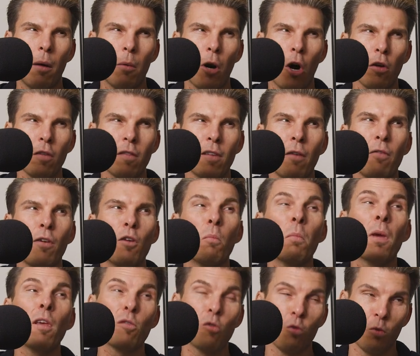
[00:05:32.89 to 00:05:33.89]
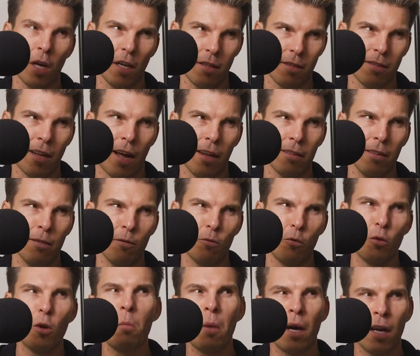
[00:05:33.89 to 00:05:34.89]
aber auch sehr viel um Gesundheitsdaten.
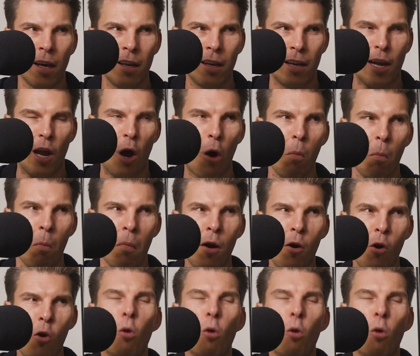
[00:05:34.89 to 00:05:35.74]
Würde man gar nicht glauben.